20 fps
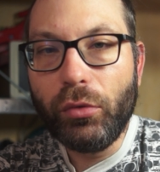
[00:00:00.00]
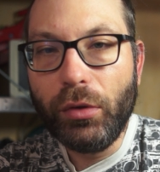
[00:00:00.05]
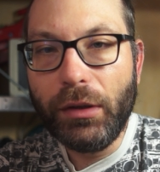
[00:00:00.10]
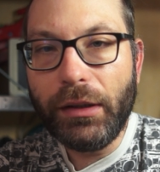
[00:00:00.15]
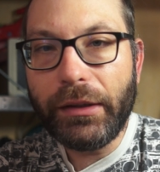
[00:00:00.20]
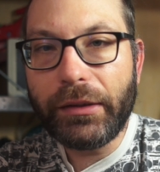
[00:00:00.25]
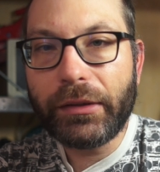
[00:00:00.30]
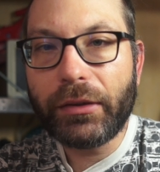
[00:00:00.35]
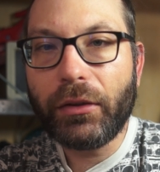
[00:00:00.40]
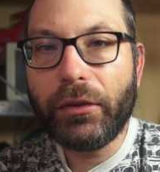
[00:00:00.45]

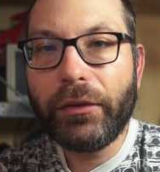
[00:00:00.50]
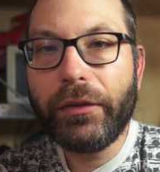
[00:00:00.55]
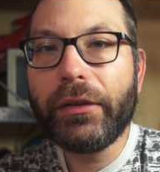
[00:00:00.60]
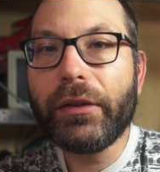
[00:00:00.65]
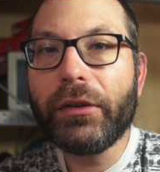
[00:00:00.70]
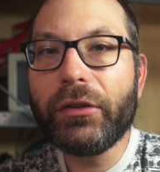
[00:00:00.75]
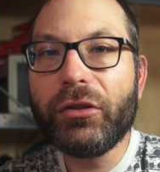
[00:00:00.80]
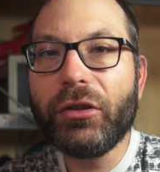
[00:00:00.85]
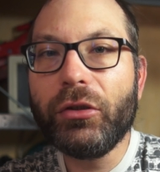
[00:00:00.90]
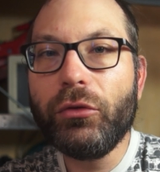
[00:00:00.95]
une
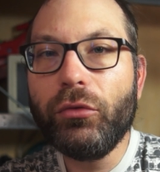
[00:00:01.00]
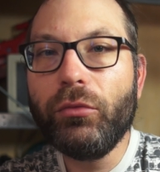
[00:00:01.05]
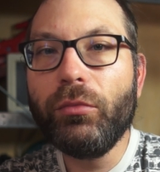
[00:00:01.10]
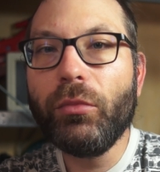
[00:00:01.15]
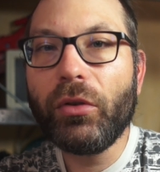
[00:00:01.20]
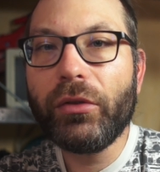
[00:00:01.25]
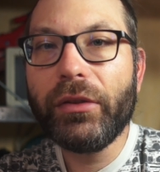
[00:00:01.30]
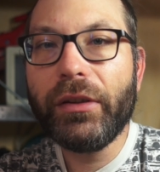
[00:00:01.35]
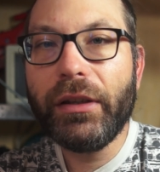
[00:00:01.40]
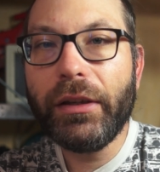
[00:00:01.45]
licence. J'ai dû
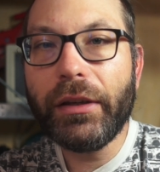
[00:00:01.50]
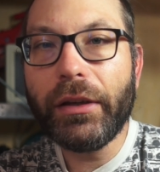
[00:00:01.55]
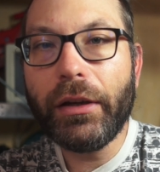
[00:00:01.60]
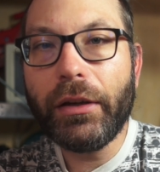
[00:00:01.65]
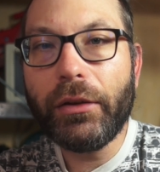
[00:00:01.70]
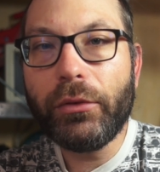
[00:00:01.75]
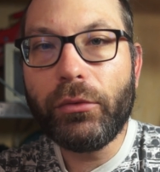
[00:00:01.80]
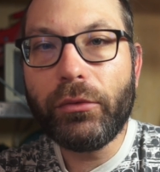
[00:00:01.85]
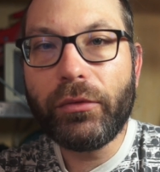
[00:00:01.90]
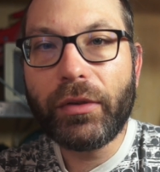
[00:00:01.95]
demander
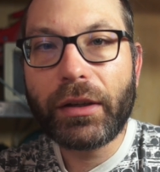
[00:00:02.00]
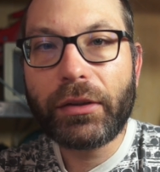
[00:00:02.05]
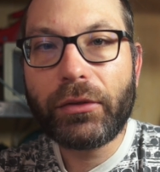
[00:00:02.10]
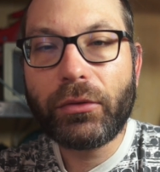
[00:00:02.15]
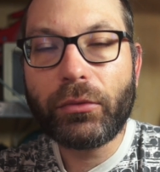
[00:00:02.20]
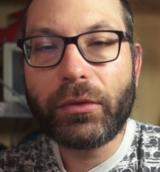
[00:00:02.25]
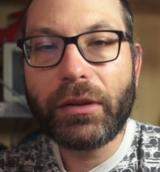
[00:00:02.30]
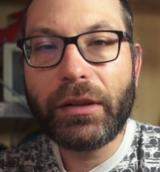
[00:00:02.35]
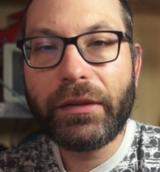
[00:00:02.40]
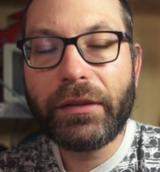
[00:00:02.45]
une
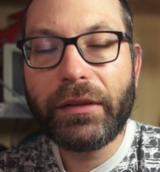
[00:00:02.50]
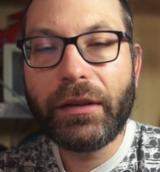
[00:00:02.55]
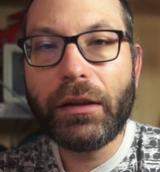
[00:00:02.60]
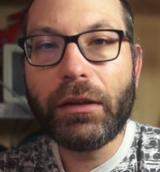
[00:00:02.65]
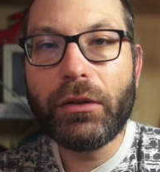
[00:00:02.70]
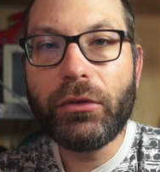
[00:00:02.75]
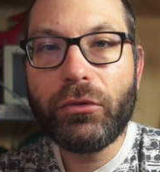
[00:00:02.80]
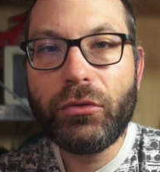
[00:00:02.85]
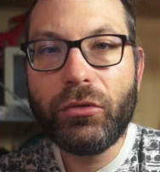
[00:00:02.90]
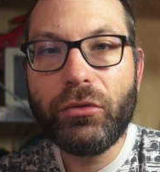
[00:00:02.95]
version
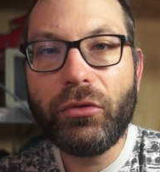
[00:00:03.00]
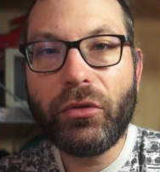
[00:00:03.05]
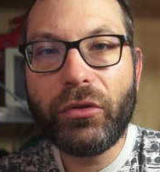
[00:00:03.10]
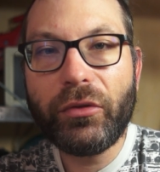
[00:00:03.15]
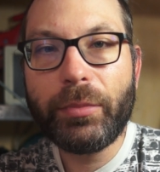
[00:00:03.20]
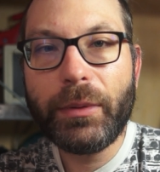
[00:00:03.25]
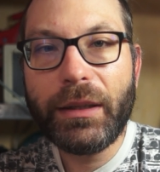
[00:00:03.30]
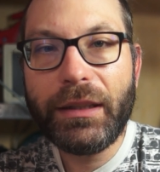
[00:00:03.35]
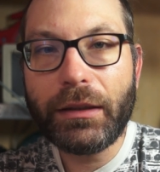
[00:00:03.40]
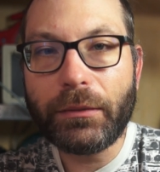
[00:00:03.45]
d'essai de deux
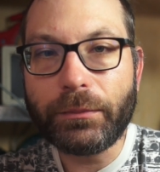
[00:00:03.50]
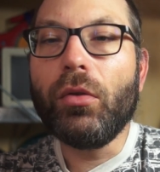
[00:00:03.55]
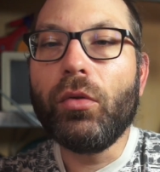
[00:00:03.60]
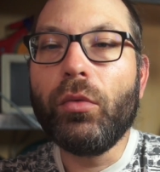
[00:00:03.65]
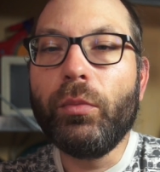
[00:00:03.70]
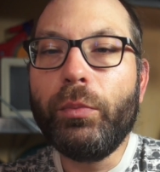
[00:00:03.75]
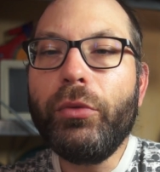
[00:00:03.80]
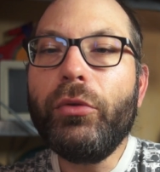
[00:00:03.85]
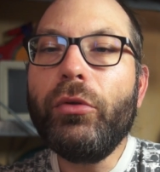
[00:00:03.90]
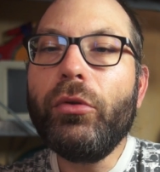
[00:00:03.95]
semaines.
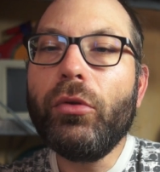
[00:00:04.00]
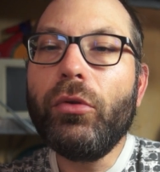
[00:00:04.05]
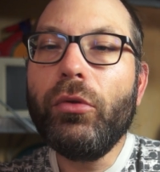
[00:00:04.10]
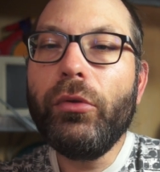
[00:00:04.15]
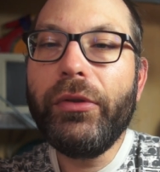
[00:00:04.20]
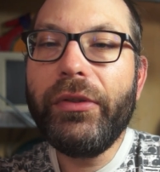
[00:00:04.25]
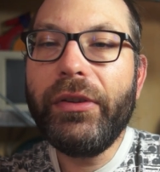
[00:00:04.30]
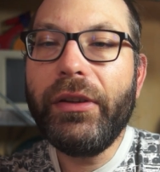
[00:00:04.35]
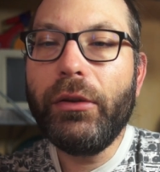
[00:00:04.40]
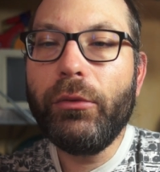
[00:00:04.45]
On peut
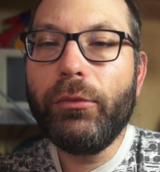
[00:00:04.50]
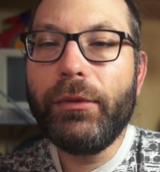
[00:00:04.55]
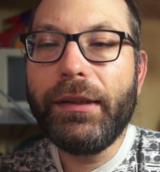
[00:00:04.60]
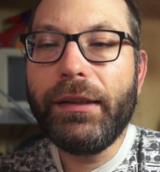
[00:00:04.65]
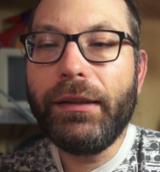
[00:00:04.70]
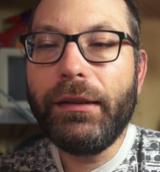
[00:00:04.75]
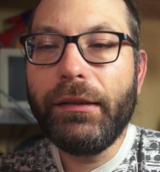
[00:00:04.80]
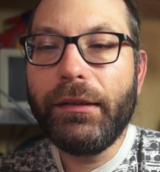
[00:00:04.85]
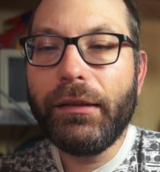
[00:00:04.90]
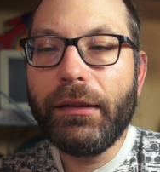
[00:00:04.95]
aussi
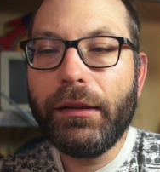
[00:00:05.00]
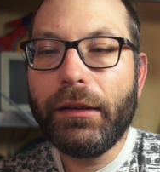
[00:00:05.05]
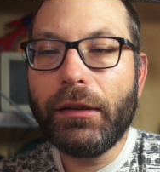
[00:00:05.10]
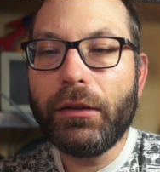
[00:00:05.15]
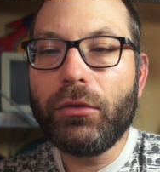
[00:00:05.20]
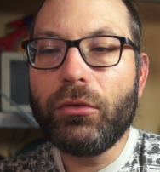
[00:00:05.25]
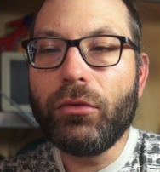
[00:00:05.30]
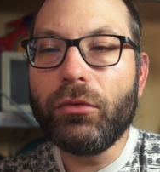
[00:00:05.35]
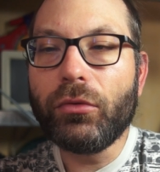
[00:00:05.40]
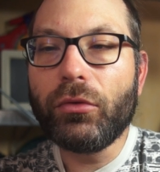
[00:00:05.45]
utiliser
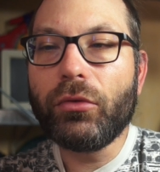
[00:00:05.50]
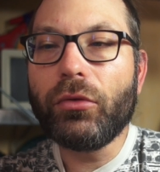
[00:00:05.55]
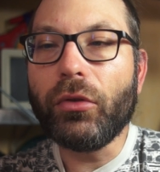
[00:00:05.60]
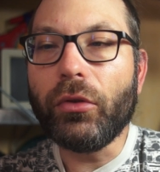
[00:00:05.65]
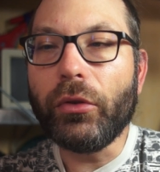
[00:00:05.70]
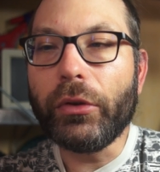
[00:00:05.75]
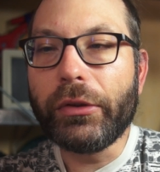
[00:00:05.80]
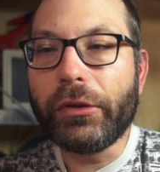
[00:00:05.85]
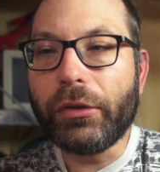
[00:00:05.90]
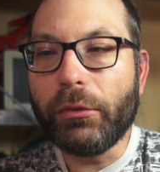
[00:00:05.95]
donc
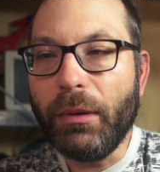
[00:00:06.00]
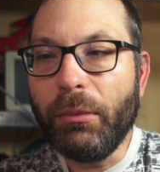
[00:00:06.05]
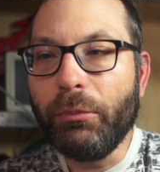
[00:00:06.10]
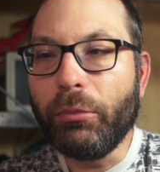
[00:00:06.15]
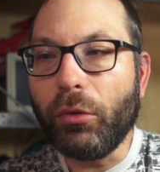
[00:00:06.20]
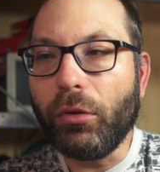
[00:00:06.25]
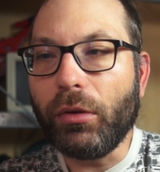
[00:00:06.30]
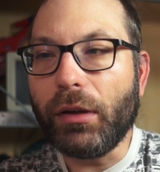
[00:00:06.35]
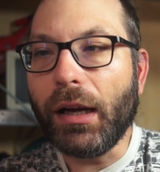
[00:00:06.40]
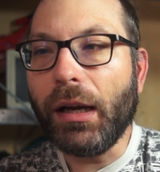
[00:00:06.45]
euh, ce même
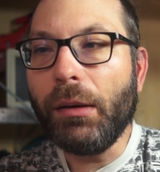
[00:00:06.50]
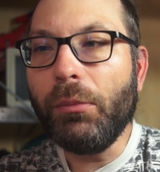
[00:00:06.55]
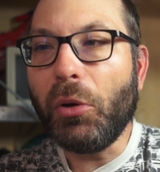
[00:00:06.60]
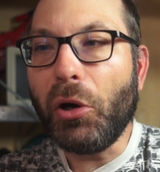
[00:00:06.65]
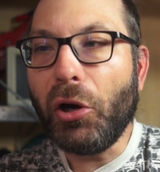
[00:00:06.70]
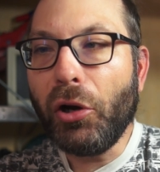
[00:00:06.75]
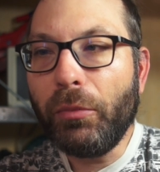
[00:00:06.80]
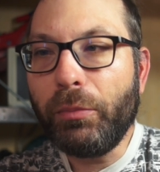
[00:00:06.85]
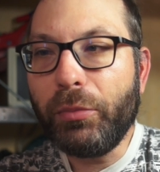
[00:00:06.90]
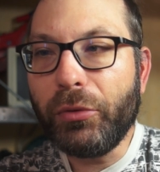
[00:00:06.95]
programme
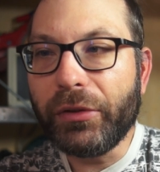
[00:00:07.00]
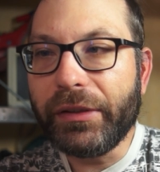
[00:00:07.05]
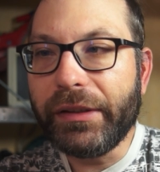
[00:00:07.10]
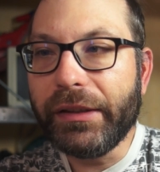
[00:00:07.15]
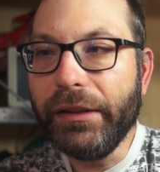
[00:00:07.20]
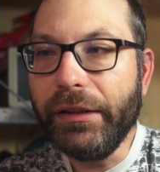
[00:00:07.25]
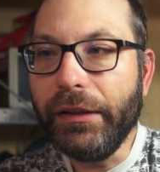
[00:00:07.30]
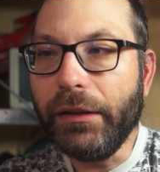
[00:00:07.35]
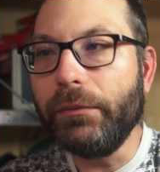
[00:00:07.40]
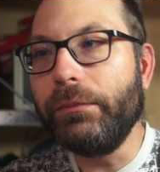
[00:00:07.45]
en
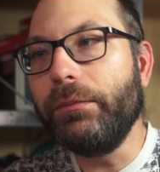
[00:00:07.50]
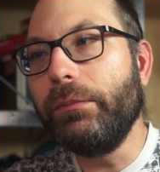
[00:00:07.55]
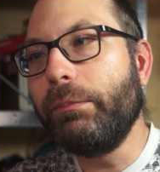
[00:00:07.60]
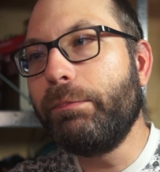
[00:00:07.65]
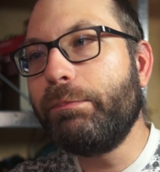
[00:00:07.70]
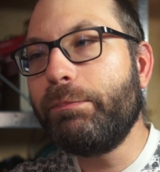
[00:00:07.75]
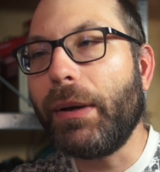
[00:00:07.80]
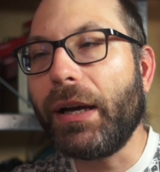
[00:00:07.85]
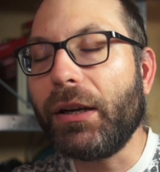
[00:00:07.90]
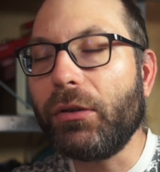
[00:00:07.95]
plugin.
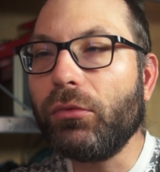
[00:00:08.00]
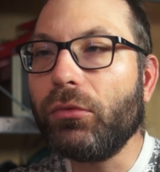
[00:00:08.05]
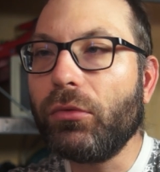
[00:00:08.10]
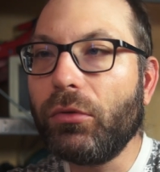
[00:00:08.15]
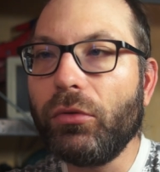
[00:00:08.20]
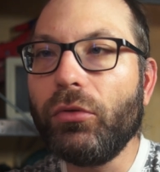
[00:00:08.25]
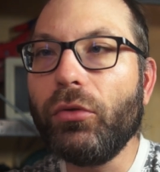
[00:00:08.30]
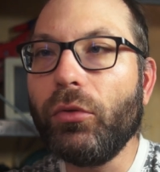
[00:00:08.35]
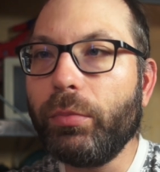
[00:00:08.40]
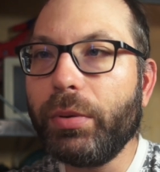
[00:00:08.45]
Par
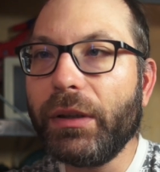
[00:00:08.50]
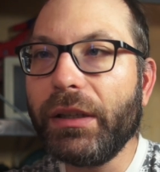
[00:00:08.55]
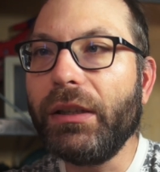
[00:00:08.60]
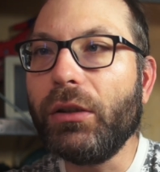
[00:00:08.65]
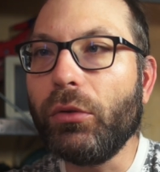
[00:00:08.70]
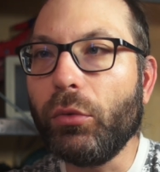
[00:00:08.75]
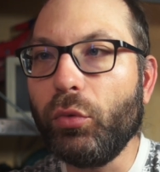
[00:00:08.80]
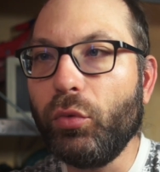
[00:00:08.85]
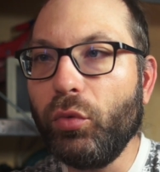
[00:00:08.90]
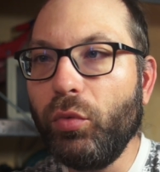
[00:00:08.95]
contre, le
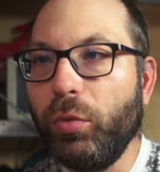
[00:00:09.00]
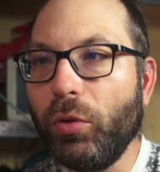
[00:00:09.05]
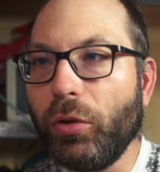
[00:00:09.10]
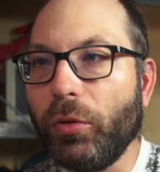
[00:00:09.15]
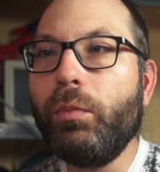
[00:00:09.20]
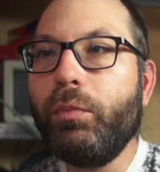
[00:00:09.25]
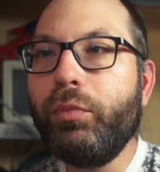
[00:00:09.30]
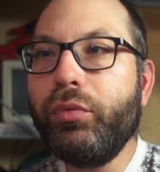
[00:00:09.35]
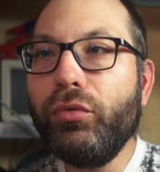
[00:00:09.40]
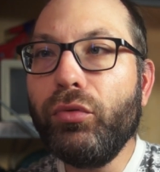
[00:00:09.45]
prix le
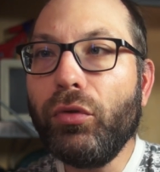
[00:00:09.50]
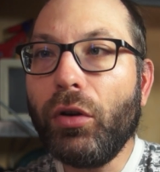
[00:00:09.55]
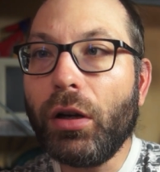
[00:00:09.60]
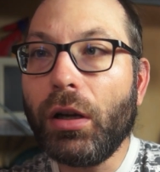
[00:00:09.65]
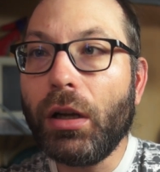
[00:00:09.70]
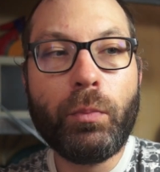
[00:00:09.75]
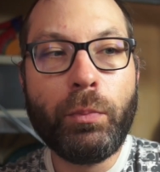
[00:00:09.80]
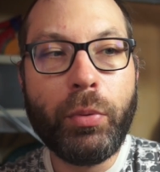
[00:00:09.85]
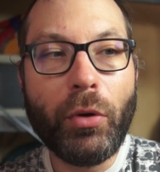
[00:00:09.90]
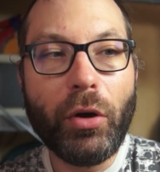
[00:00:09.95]
double
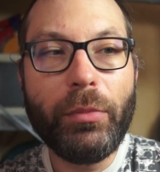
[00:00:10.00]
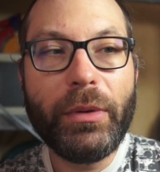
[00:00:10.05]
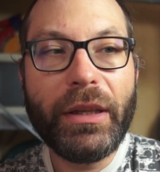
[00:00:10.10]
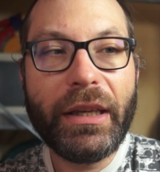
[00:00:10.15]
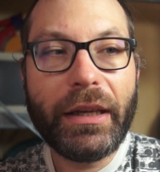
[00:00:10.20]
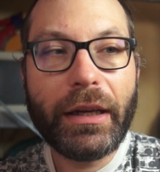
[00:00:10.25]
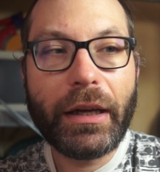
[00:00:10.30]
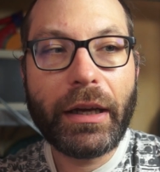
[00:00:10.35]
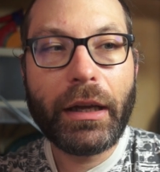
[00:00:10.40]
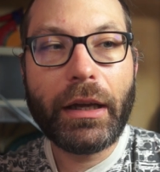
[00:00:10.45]
pour
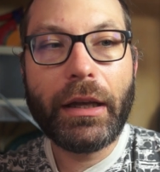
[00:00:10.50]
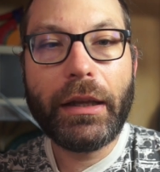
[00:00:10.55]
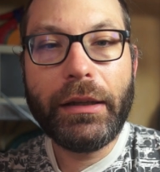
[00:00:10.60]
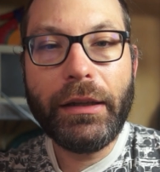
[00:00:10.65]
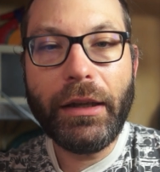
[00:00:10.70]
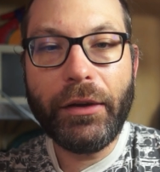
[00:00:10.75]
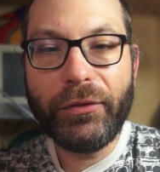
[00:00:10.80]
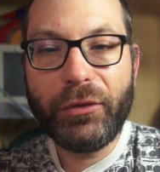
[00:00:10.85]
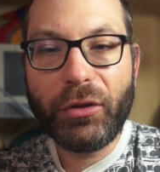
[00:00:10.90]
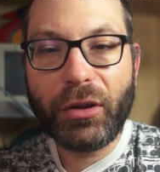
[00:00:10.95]
Premiere
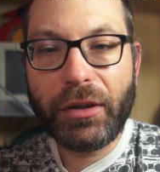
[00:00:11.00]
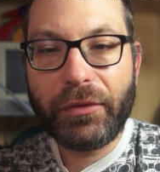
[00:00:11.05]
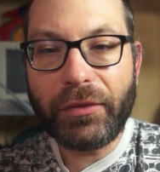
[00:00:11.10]
et After